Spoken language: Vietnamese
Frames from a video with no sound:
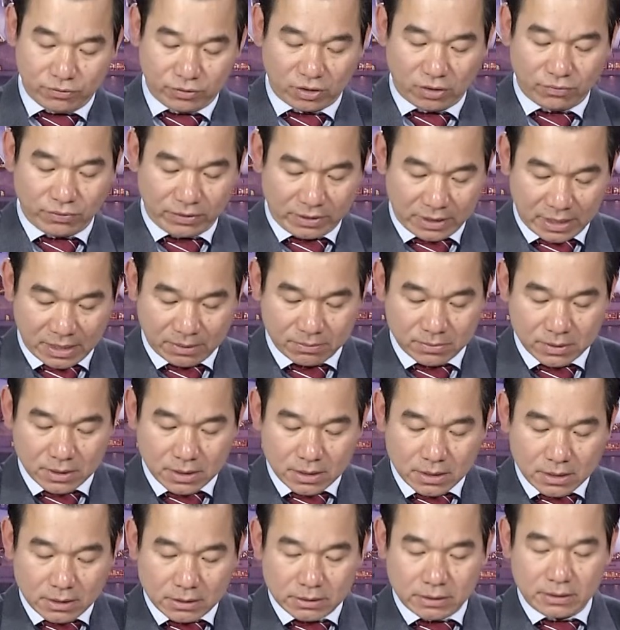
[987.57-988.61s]
ra Việt Nam
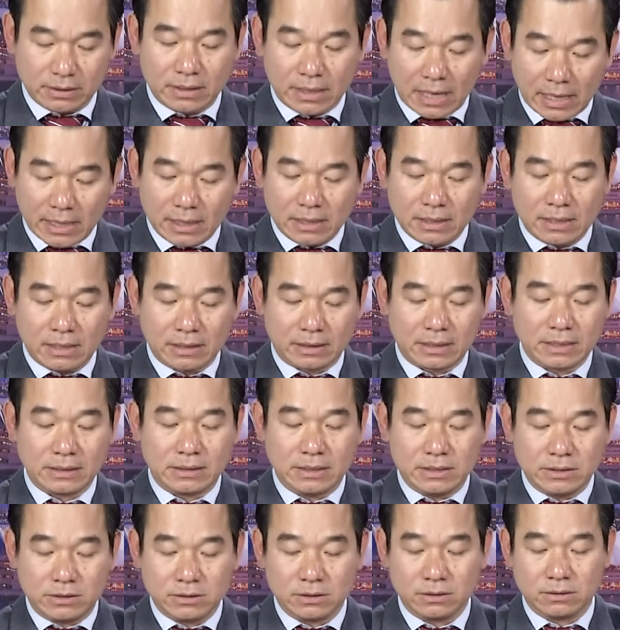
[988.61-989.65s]
thì đây là cái
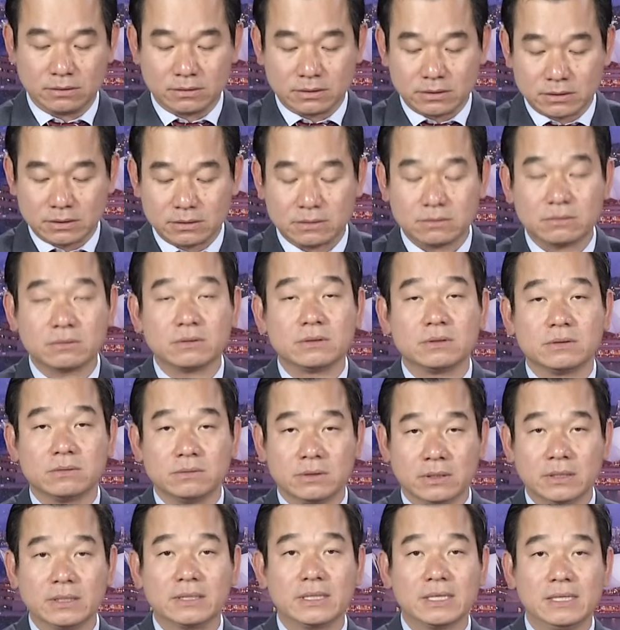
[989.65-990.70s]
thị trường
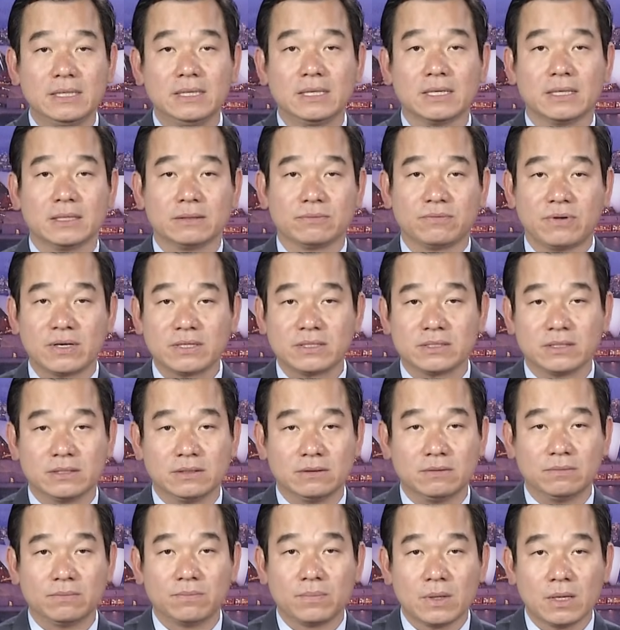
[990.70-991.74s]
dự kiến là phát
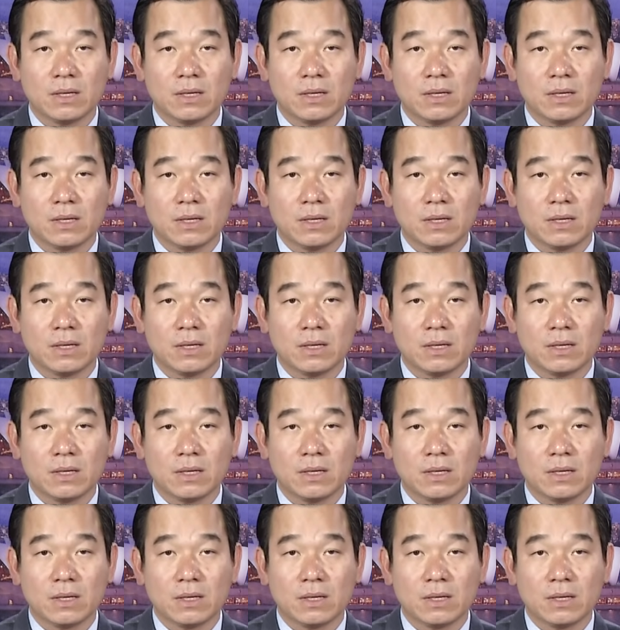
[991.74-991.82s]
triển